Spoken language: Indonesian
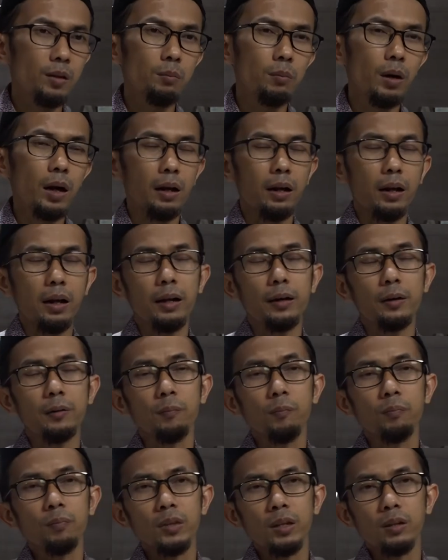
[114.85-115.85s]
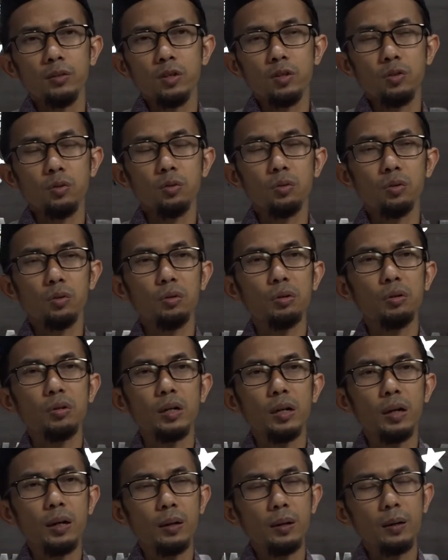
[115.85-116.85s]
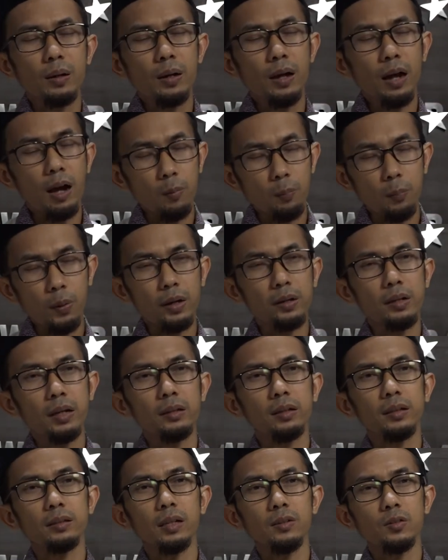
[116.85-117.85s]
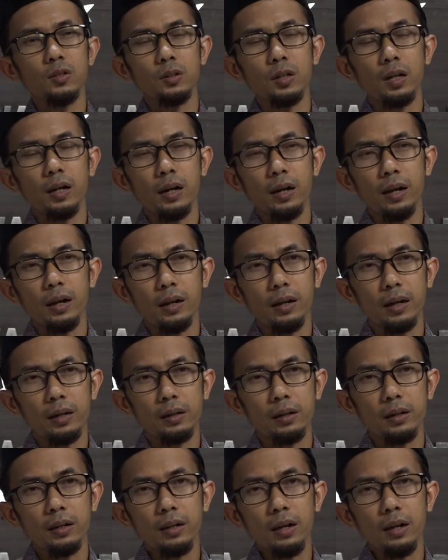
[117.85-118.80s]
Bahkan sesungguhnya apa yang kita sedekahkan,